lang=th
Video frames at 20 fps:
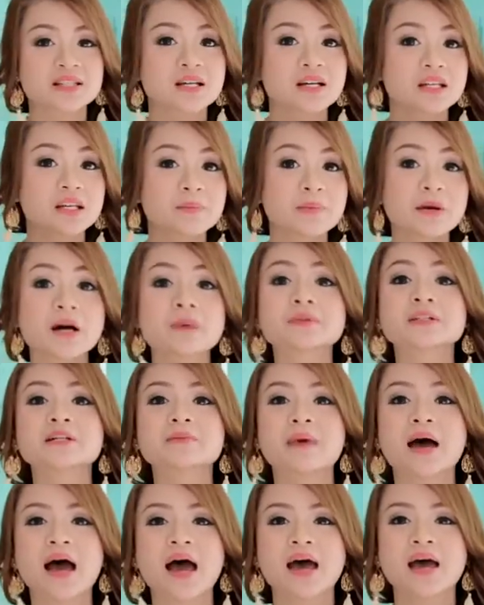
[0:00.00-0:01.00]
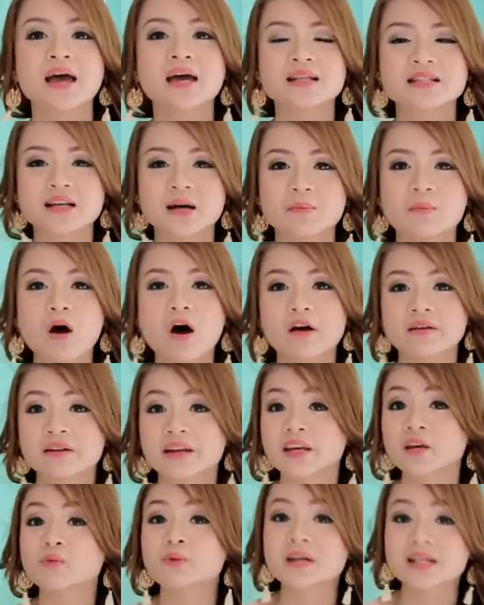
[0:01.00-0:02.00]
เจอร์ที่เพิ่มขึ้นมาจากบอร์ด
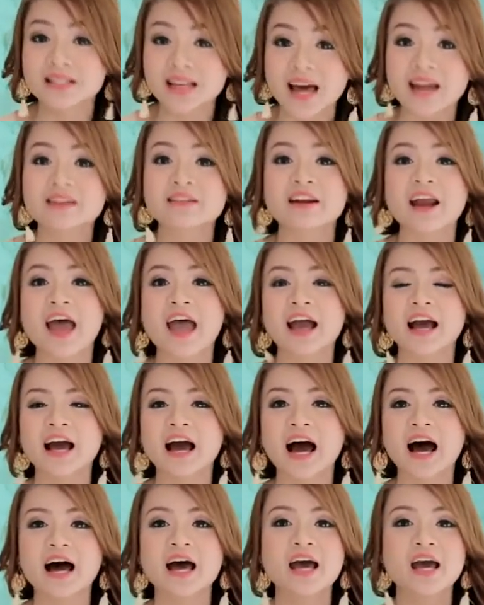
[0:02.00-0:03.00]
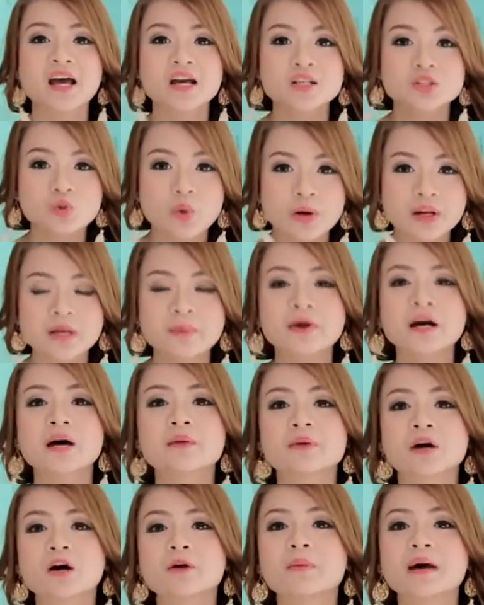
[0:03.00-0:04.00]
ในเวอร์ชันแรกค่ะ ส่วนที่เพิ่
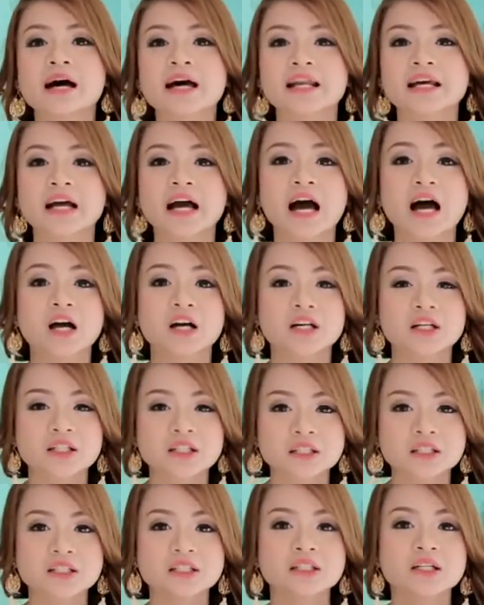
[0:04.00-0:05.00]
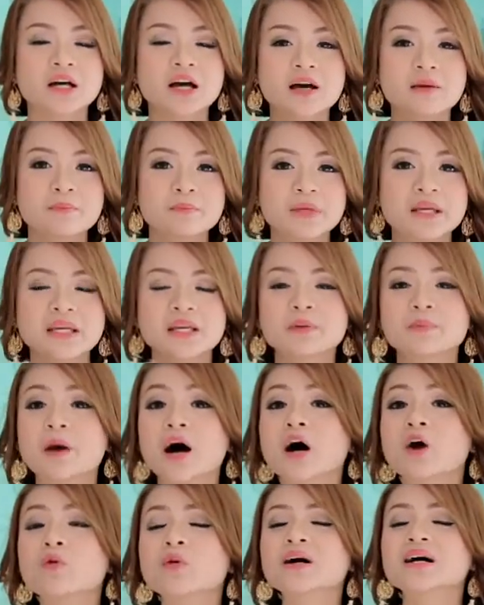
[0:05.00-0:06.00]
มเข้ามานะคะก็คือมี
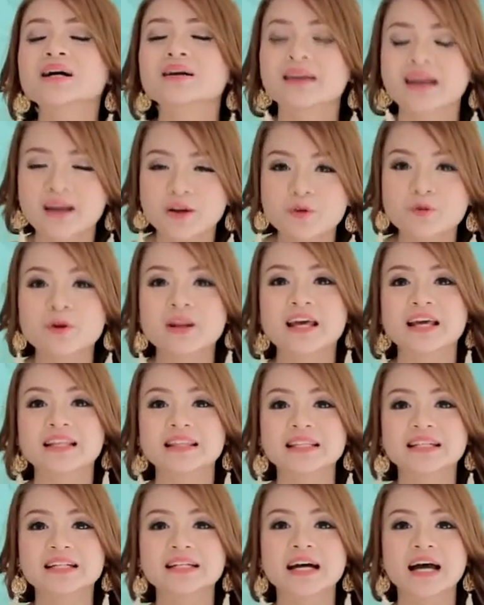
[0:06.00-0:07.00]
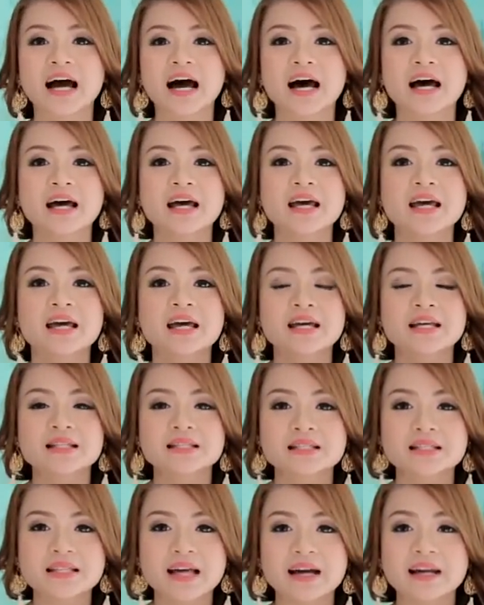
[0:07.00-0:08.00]
power regulator ค่ะ
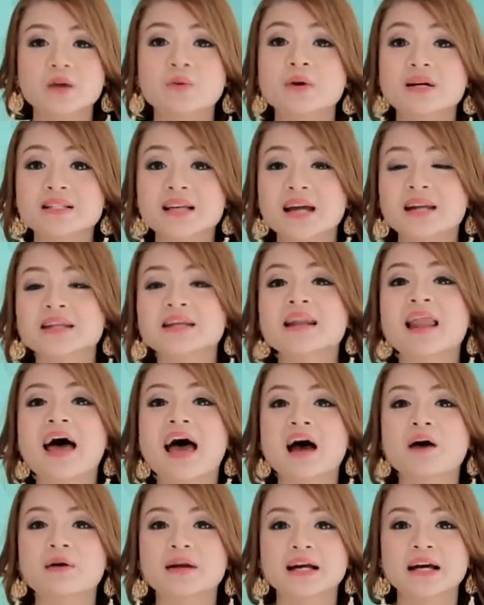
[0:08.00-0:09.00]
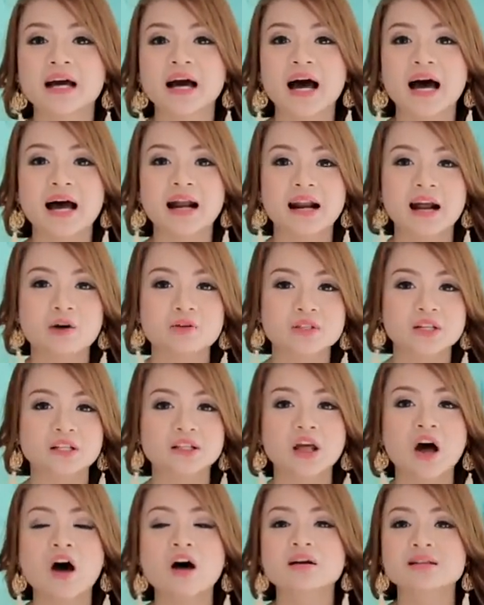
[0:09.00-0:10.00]
จากในเวอร์ชันที่แล้วนะคะ เราจะ
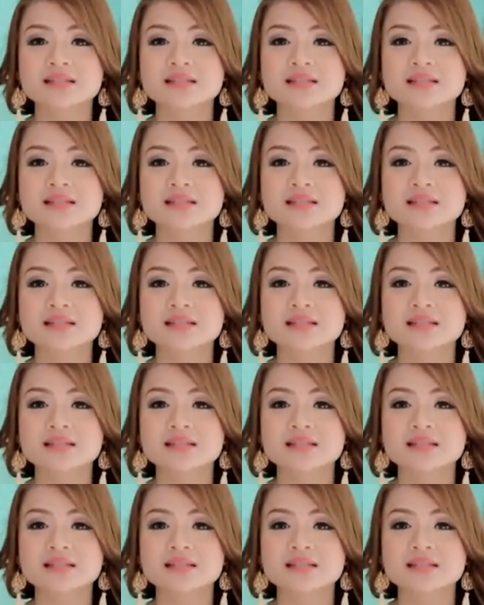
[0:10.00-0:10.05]
ต้อง